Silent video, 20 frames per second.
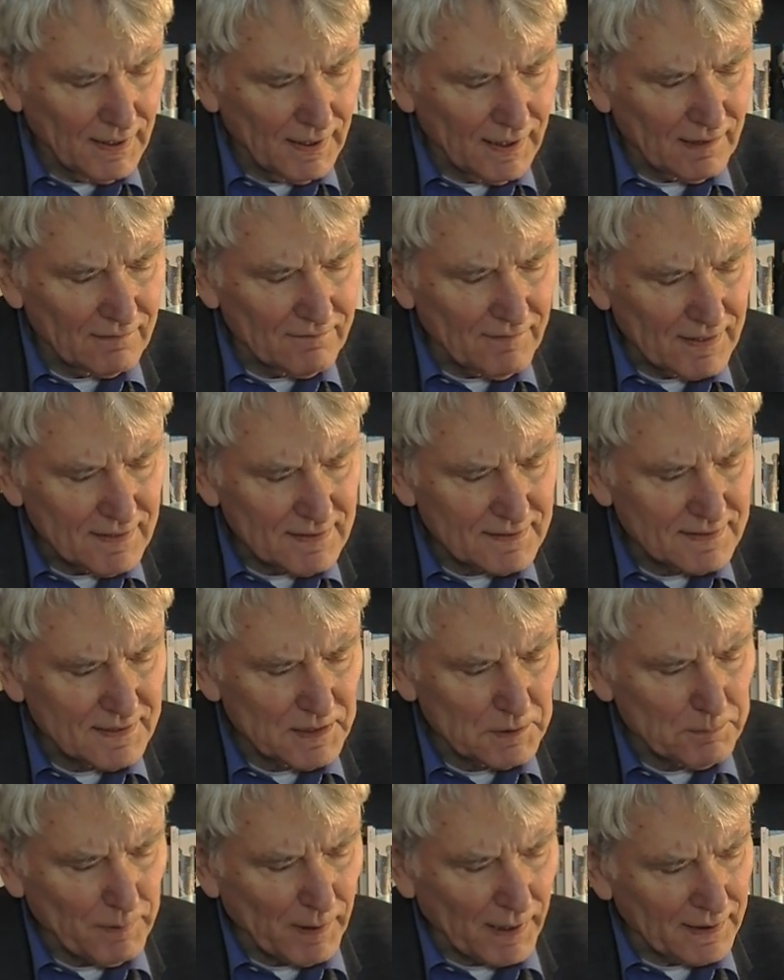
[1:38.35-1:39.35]
erweist
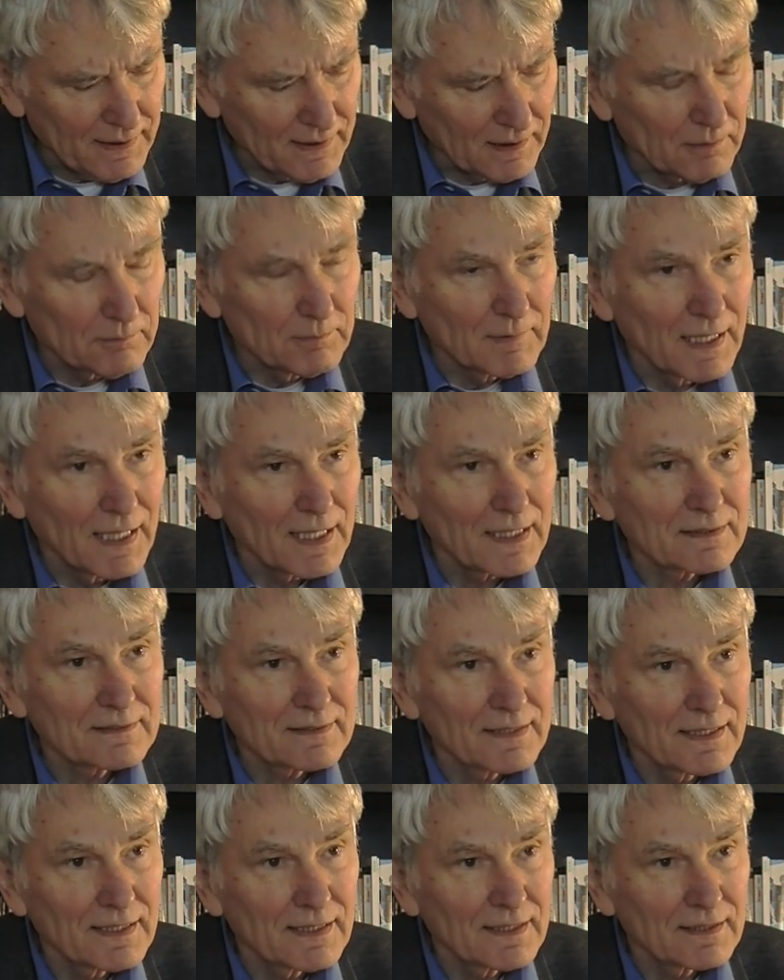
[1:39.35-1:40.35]
sich bei einigem
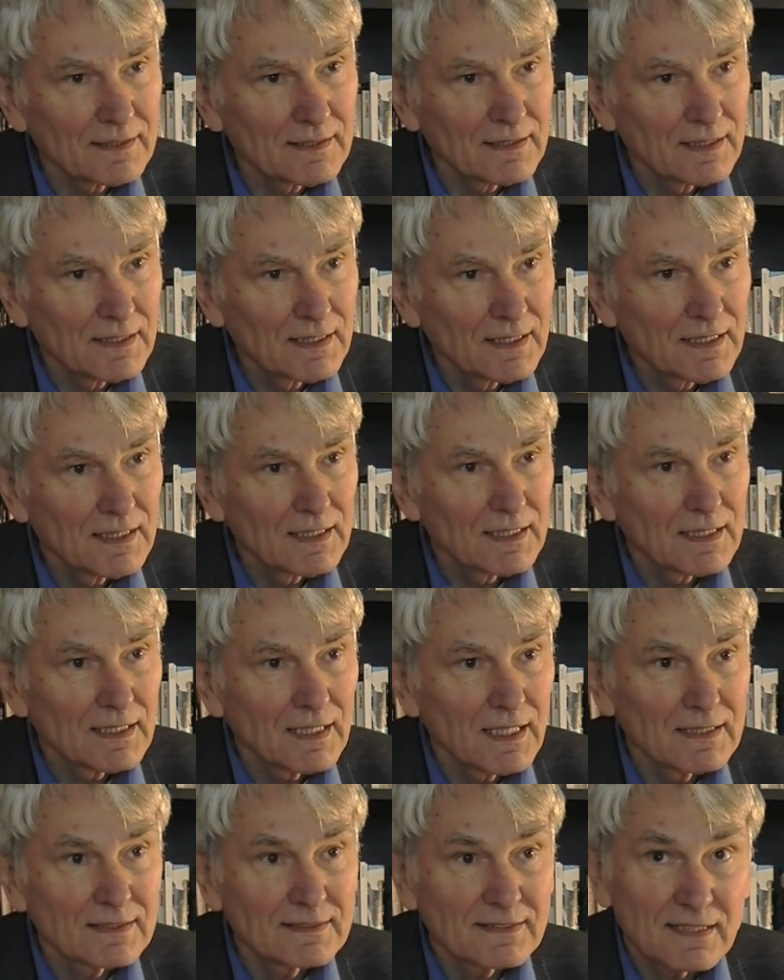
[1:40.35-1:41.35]
Nachdenken
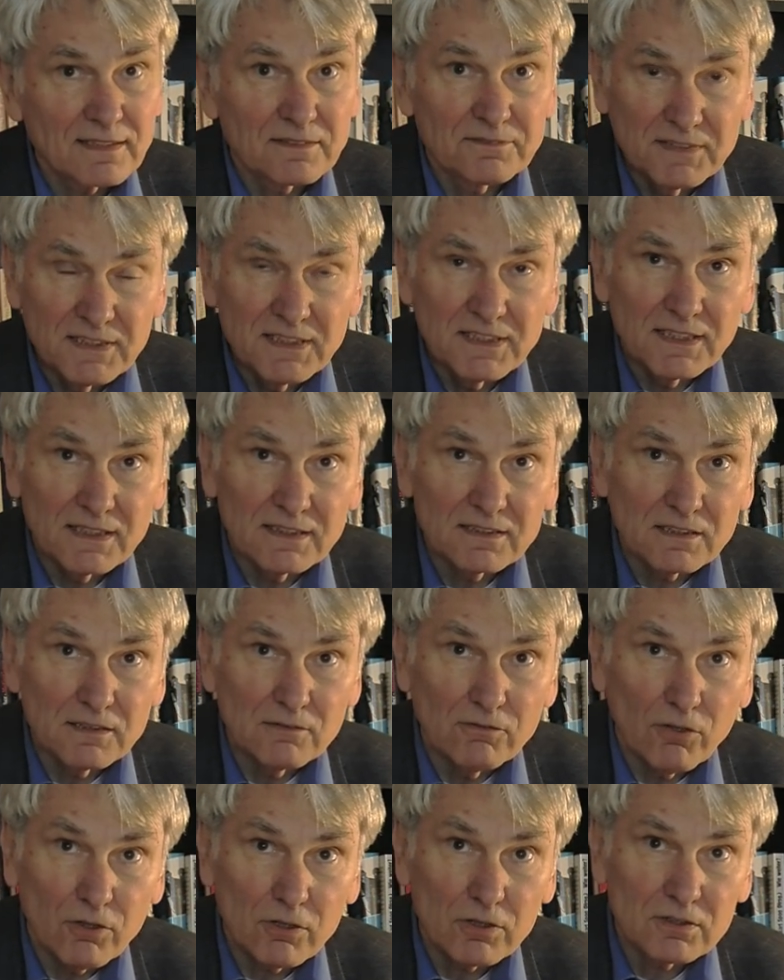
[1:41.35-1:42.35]
als das
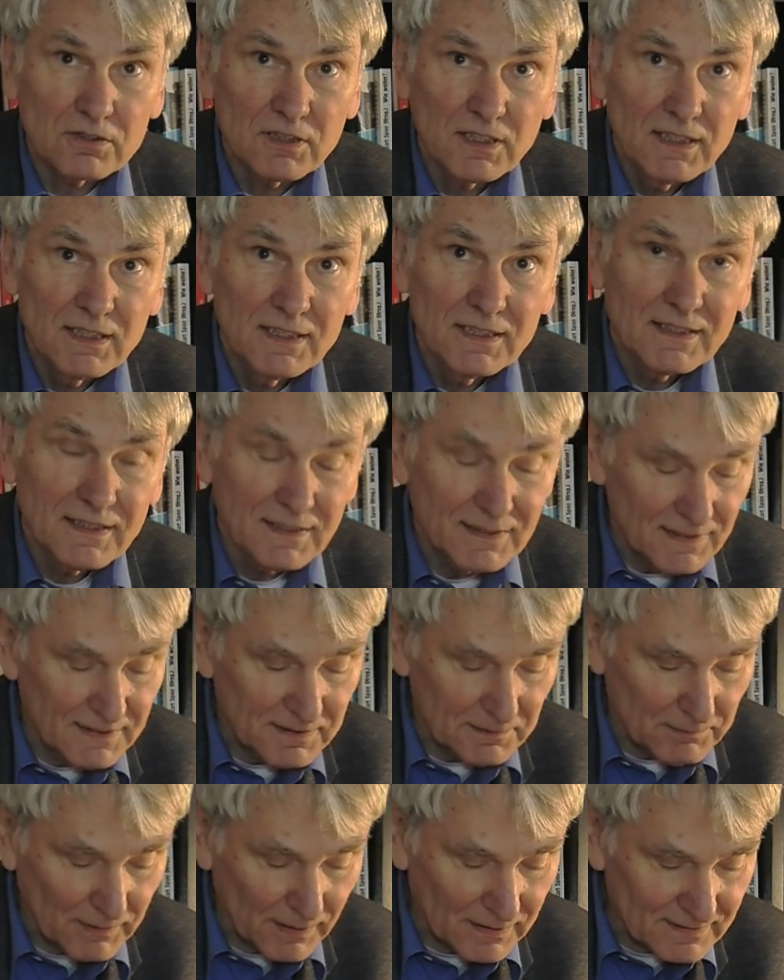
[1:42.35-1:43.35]
wichtigste Wort in
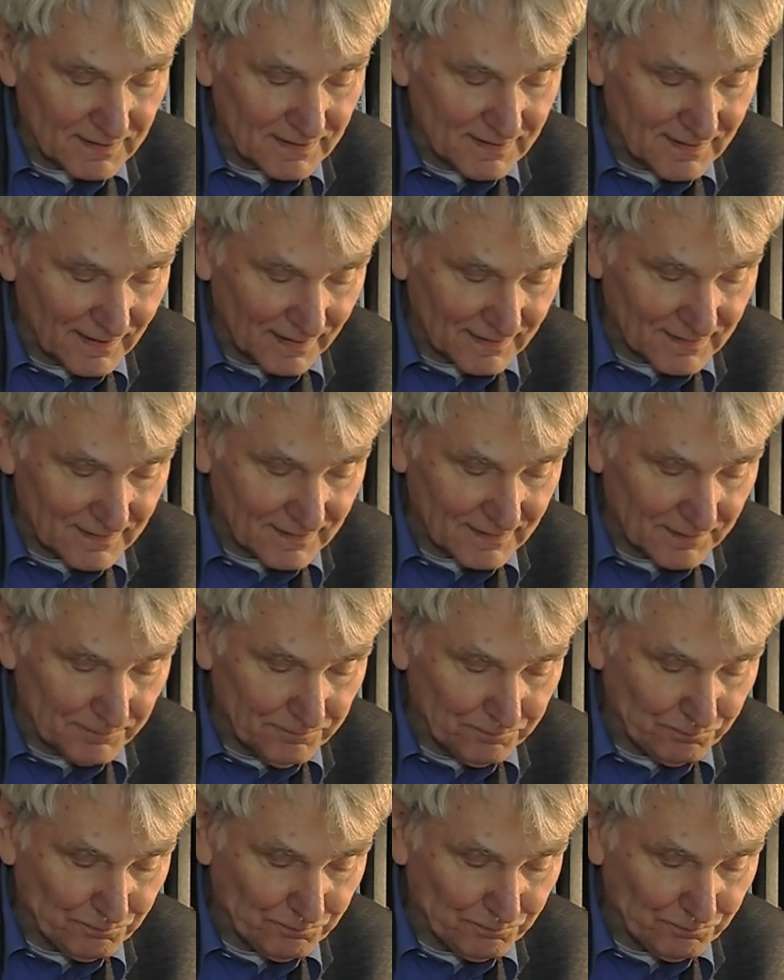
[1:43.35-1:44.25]
diesem ganzen Satz.